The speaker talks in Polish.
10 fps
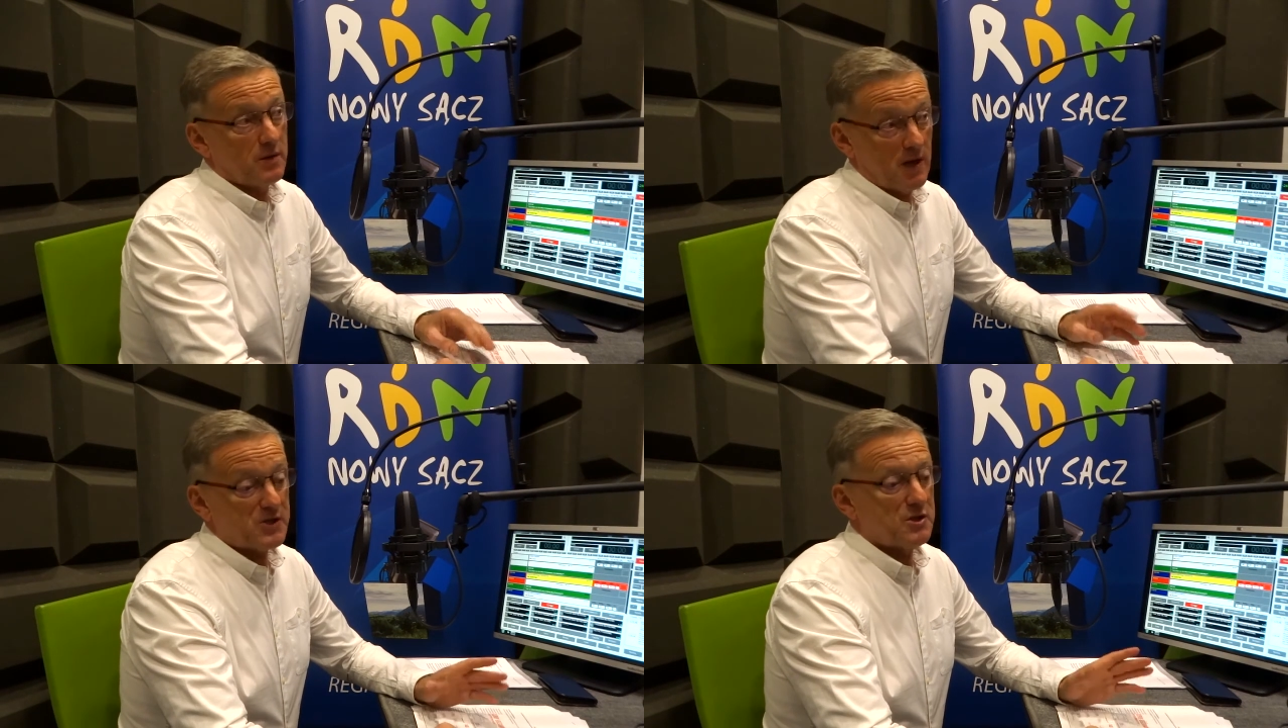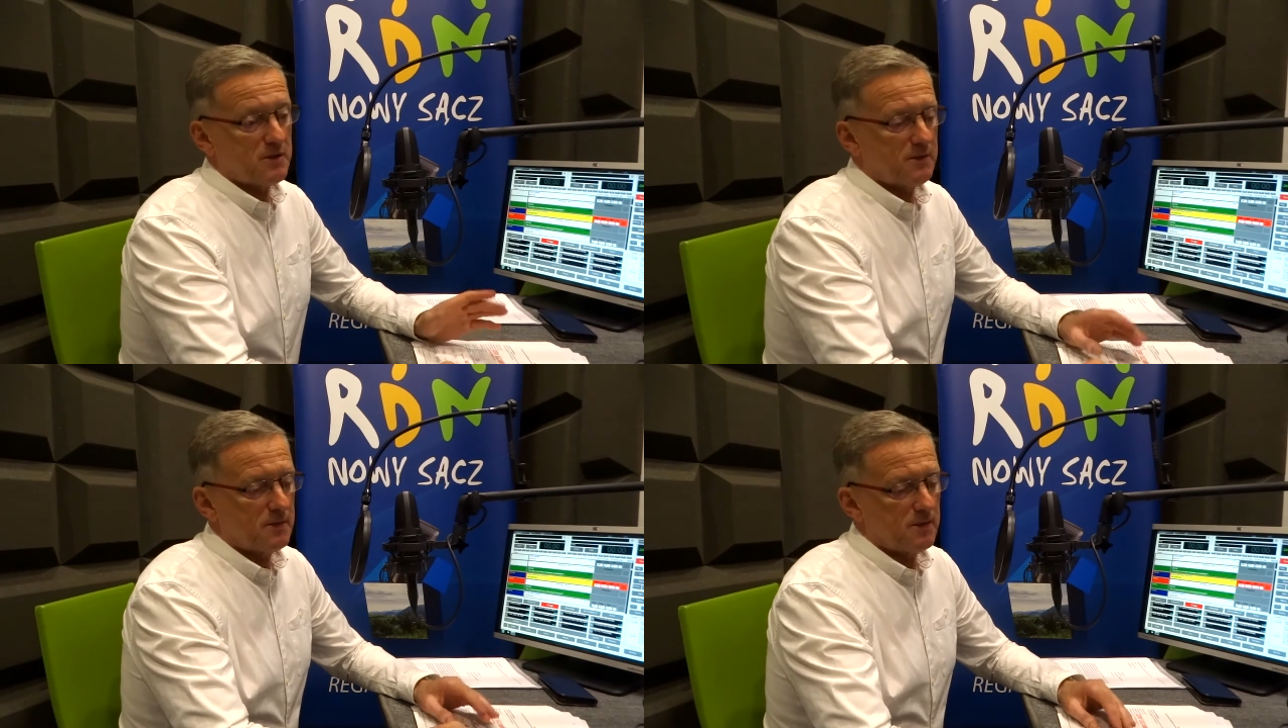
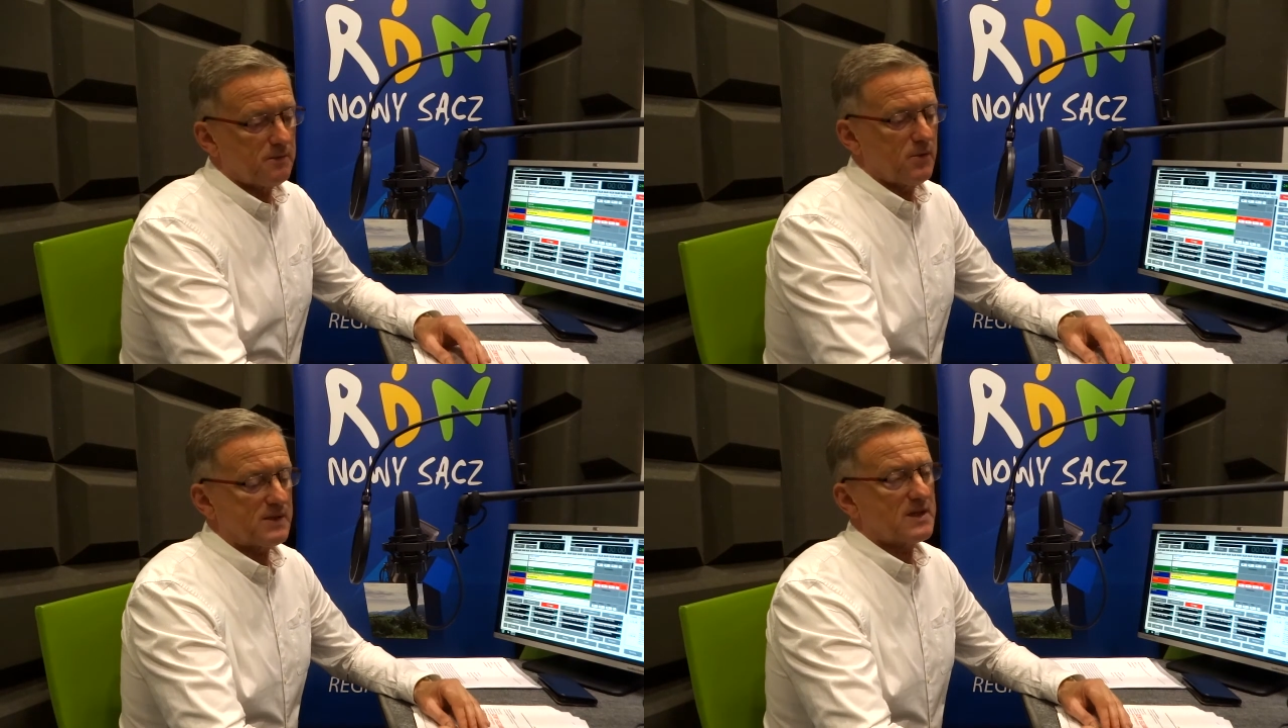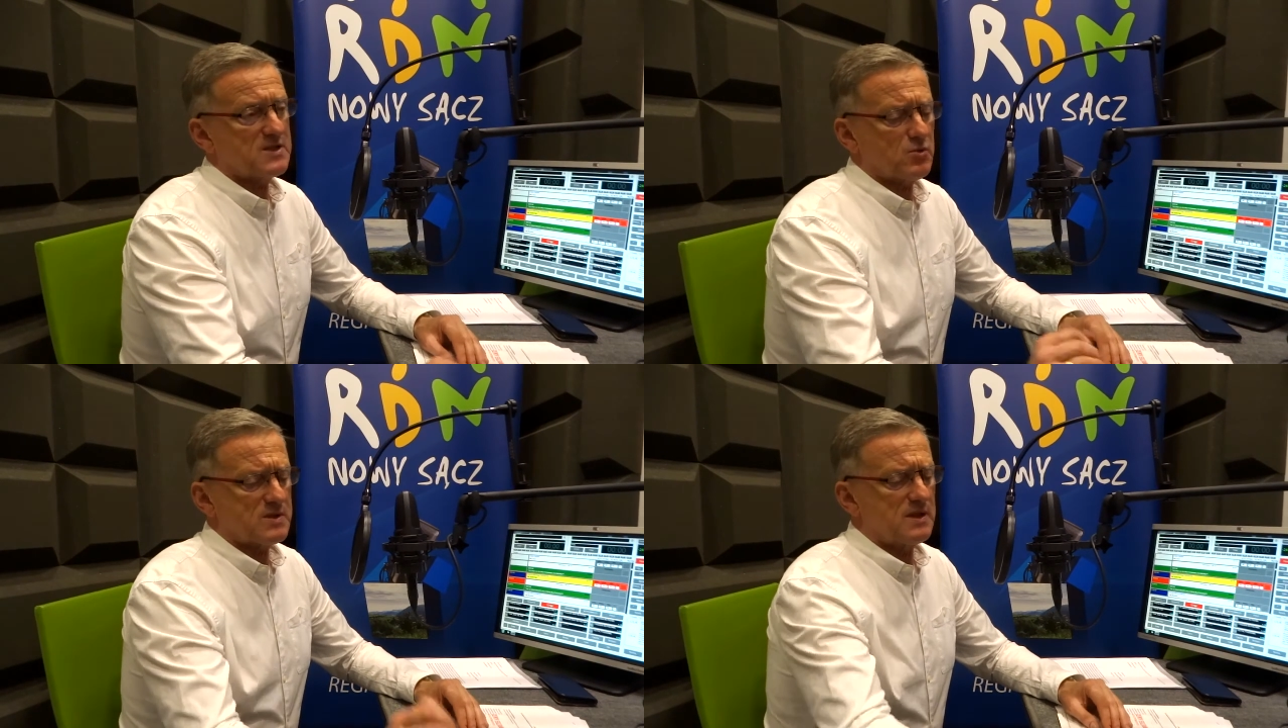Znaczy, była taka
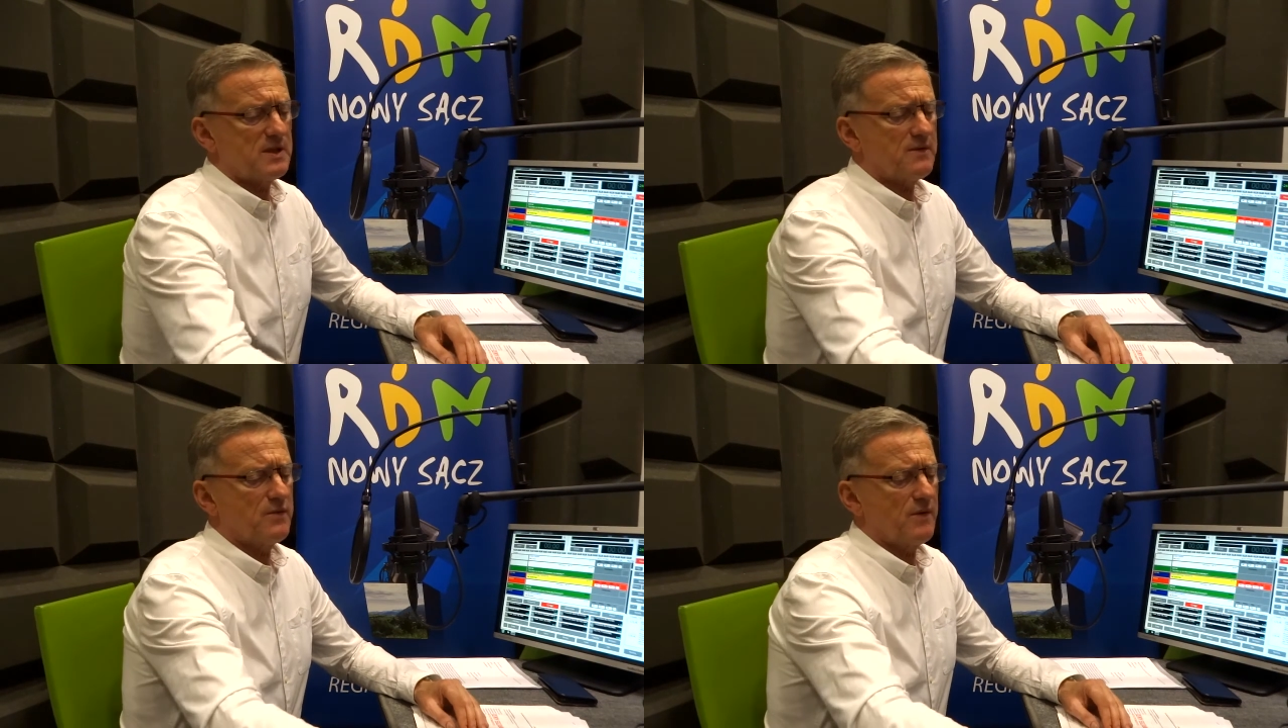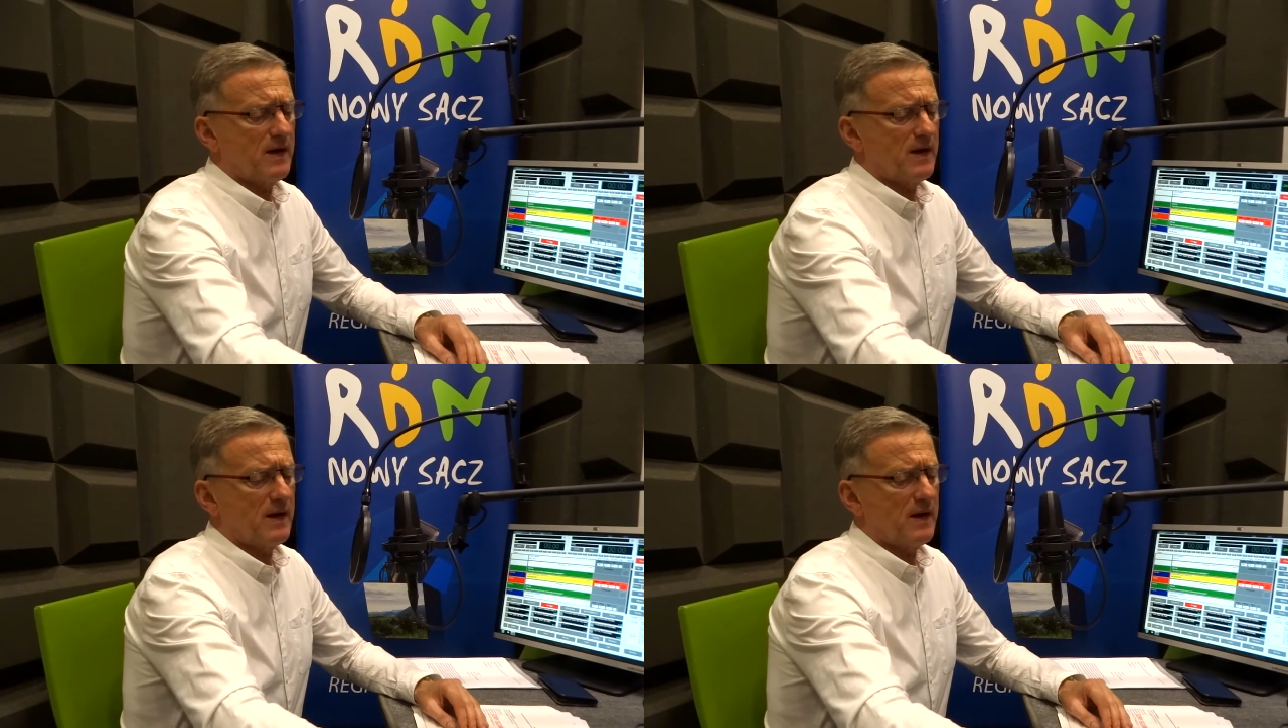sytuacja nerwowa,